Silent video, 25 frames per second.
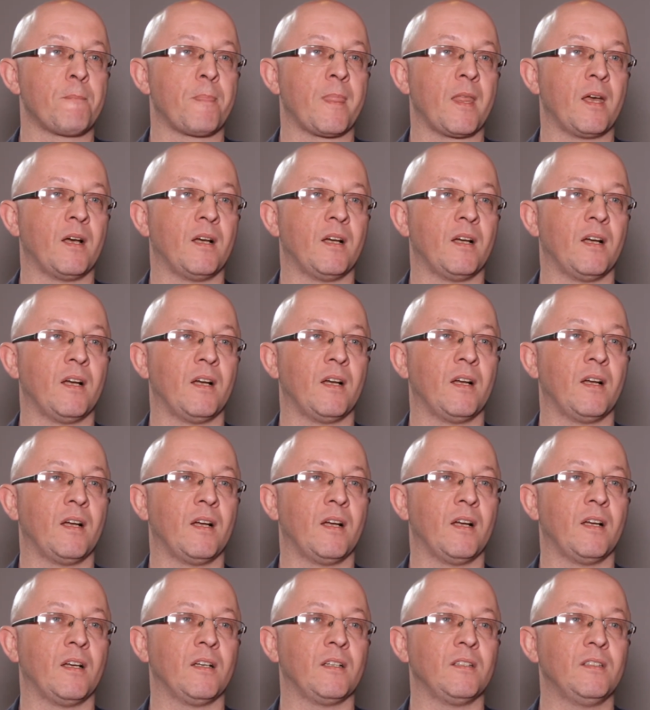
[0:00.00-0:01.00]

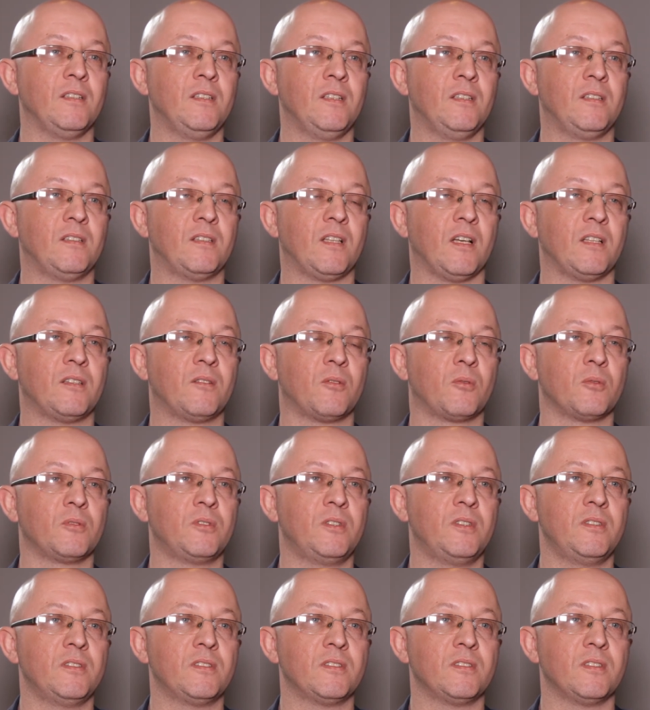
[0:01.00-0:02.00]
E, I te
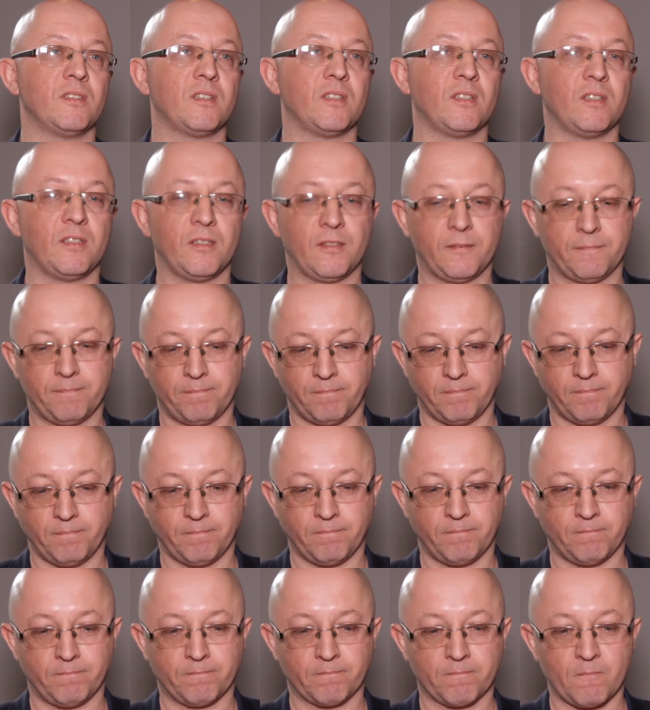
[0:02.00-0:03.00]
trucizny
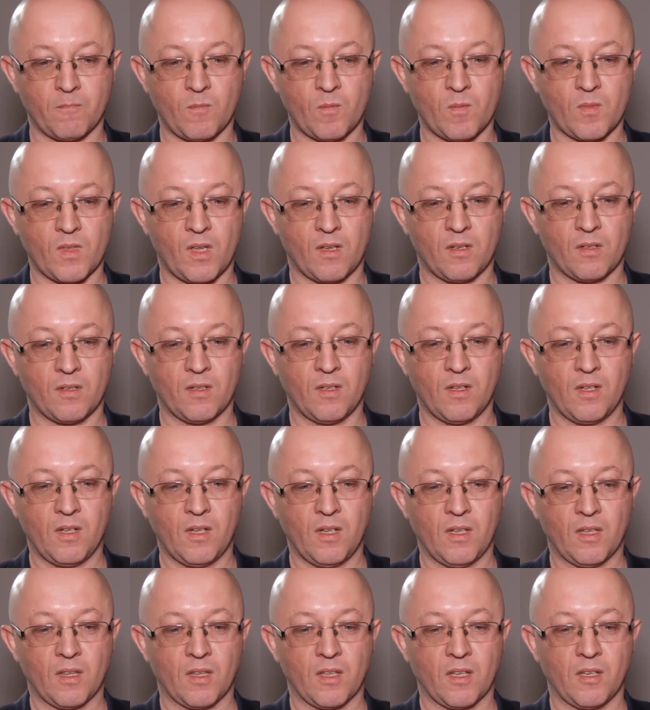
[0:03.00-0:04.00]
mm,
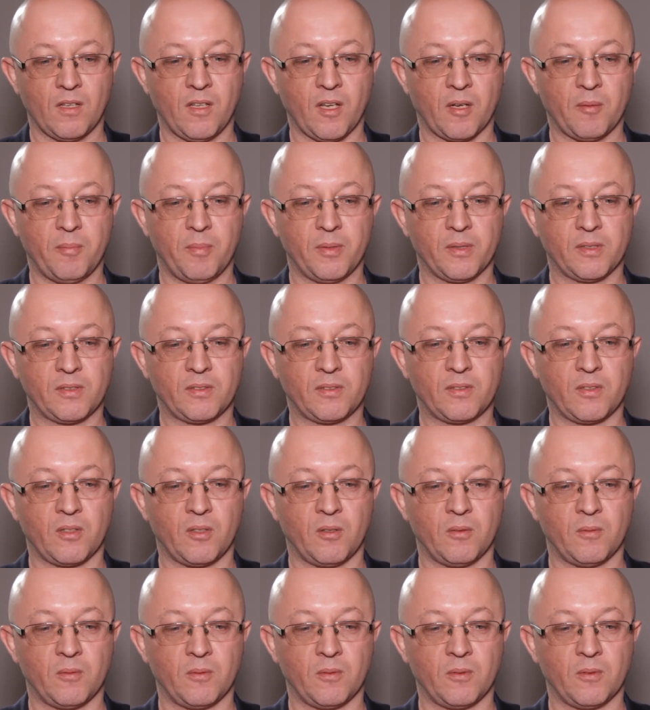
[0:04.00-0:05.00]
jakby
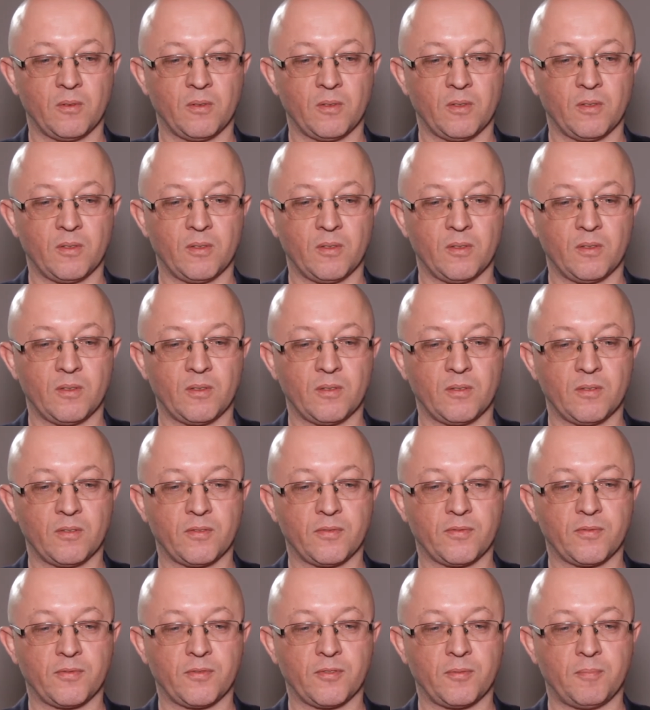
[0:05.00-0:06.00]
są, y,
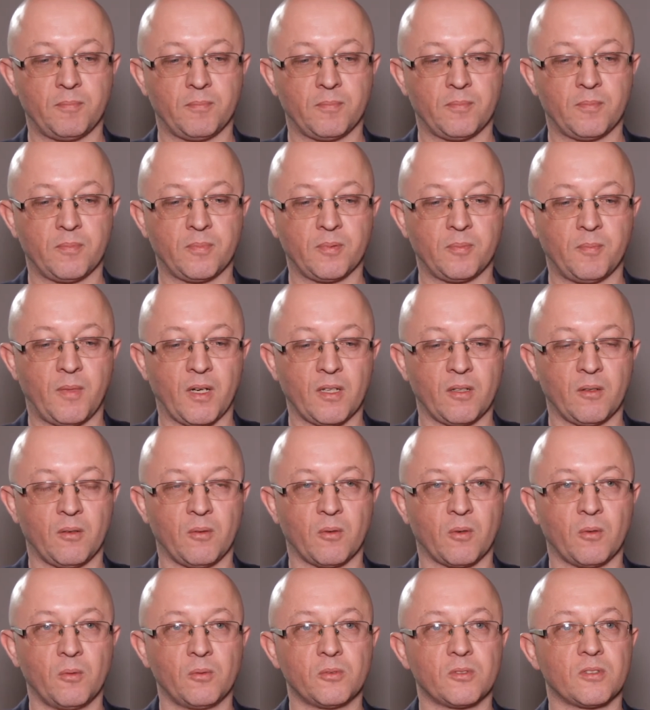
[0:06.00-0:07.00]

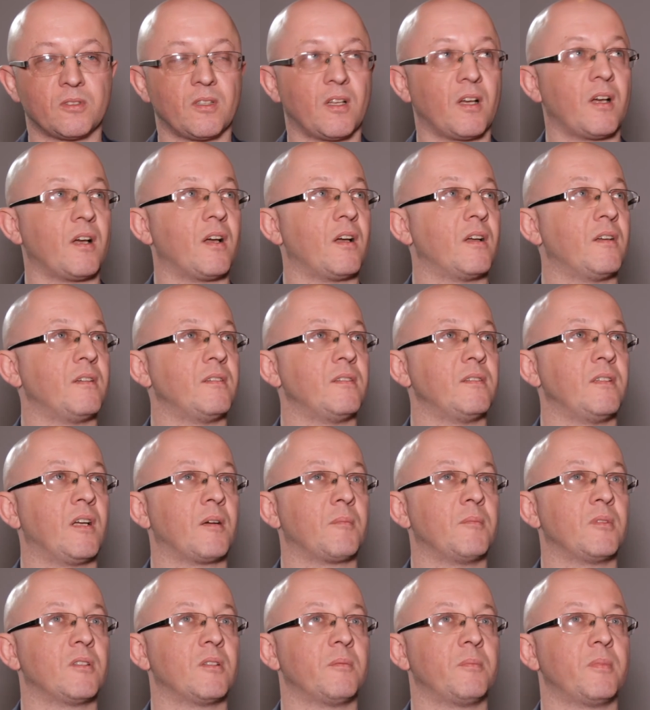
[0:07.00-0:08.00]
mają różne,
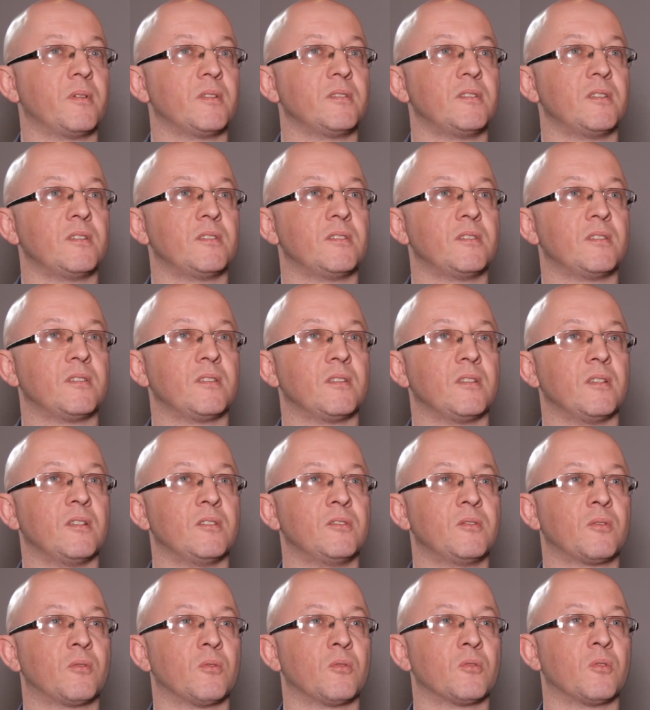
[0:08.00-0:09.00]
jakby to powiedzieć,
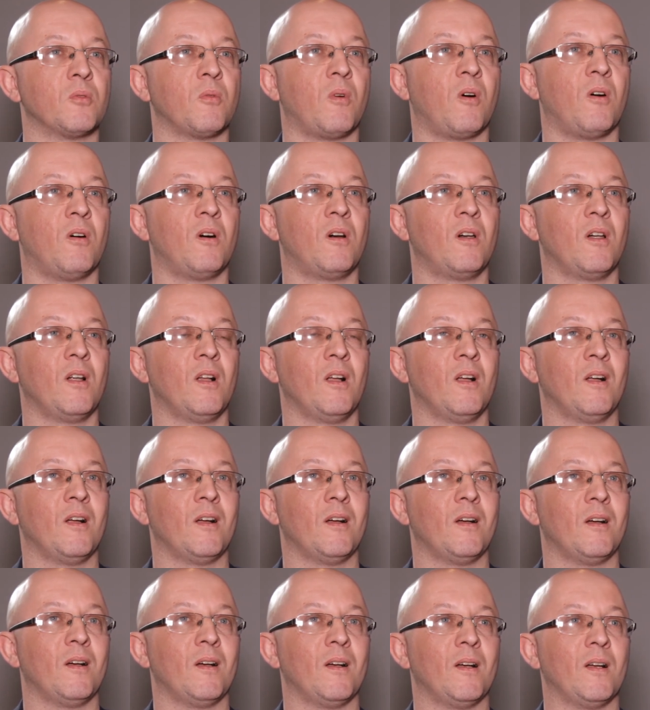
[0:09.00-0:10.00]
źródło.
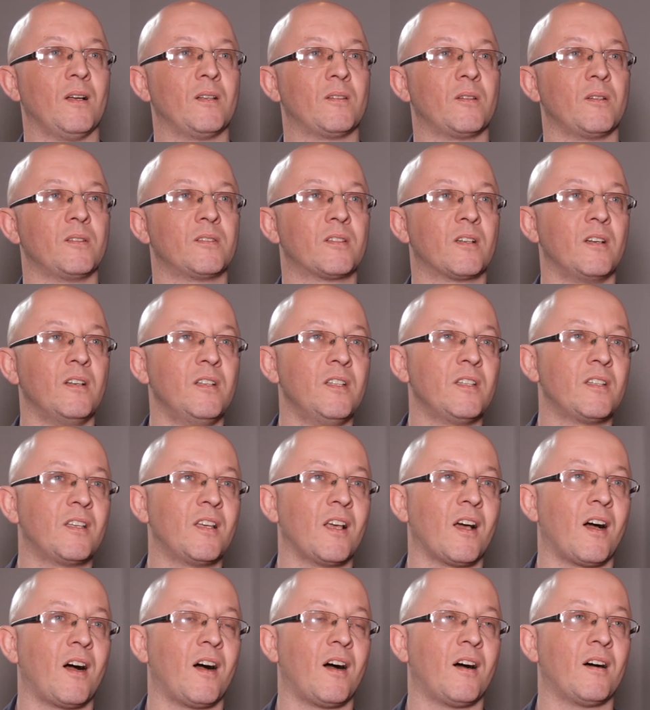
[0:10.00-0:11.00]
E, to jest
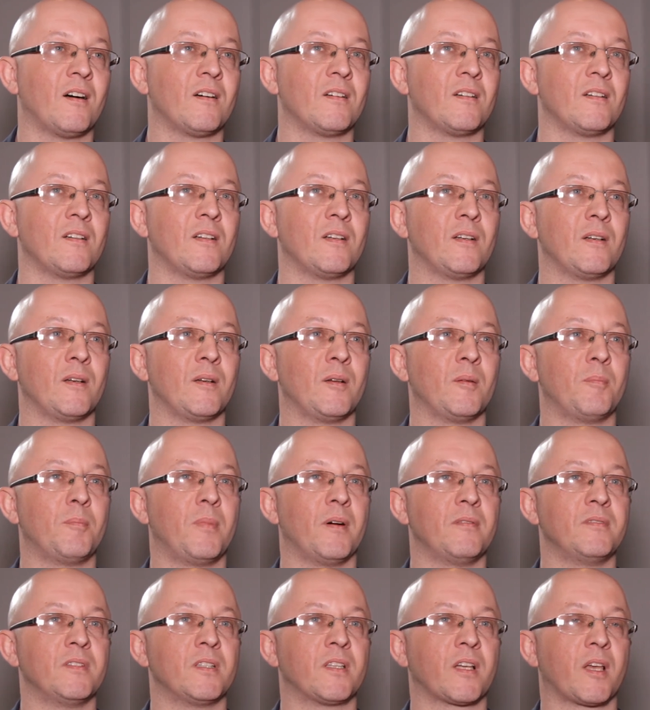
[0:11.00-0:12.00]
religia, e,
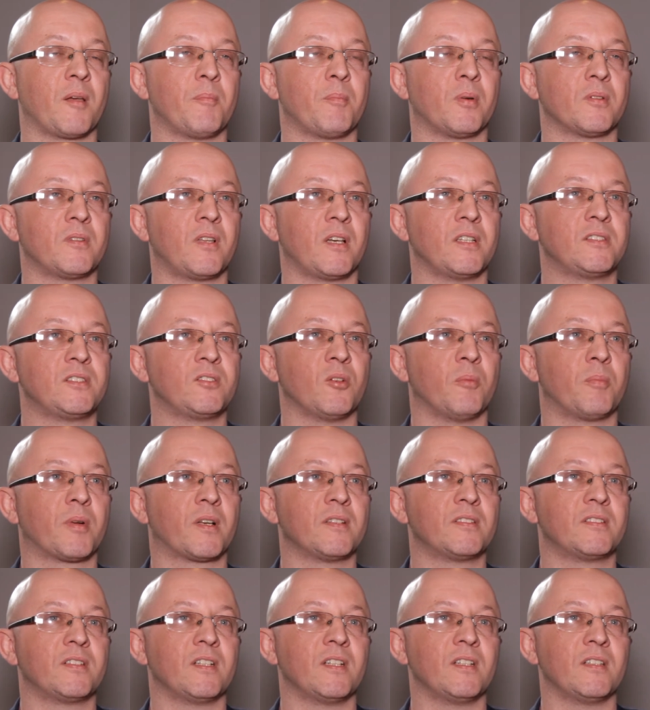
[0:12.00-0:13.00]
pewne takie podejście
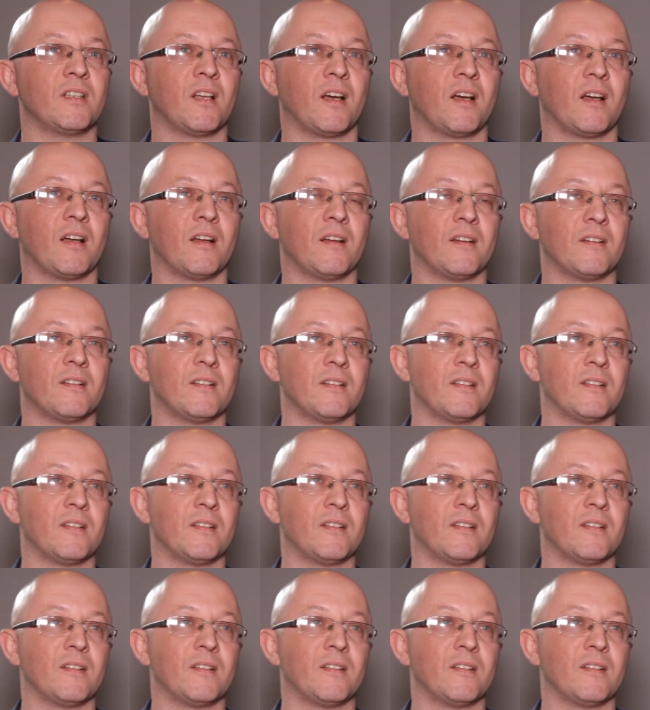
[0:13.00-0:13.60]
opresyjne